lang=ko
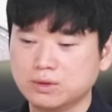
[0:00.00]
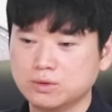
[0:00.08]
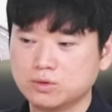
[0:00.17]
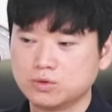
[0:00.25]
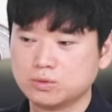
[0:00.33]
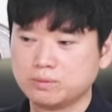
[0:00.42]

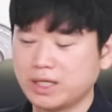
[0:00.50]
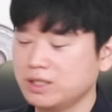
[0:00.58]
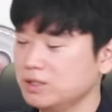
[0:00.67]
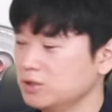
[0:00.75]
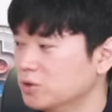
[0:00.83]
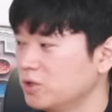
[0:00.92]
좀 많이
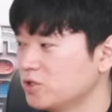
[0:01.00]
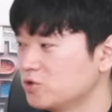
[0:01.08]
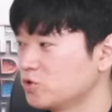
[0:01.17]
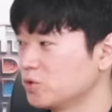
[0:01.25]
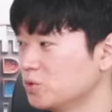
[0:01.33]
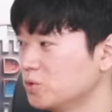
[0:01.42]
응원해
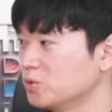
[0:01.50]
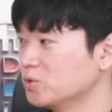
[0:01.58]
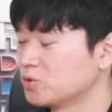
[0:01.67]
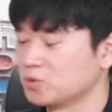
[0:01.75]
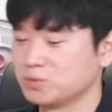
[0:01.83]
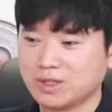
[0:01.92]
주시고
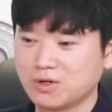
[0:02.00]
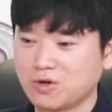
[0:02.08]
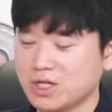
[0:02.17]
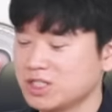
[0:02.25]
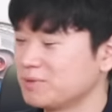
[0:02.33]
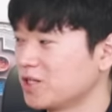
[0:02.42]
좀
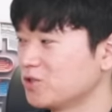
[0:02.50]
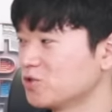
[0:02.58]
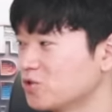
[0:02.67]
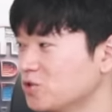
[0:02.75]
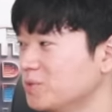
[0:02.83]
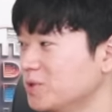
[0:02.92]
관심
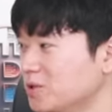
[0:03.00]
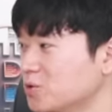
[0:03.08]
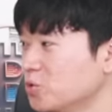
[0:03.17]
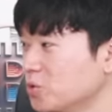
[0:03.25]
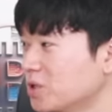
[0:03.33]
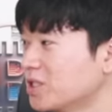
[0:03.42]
가져주시면
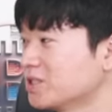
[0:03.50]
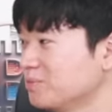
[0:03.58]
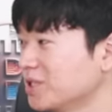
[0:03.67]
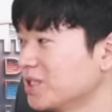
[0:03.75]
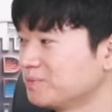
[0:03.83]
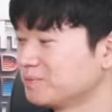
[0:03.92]
좋을 것
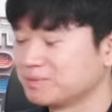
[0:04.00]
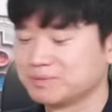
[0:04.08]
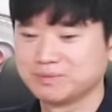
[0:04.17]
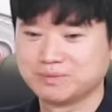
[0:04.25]
같습니다. 네,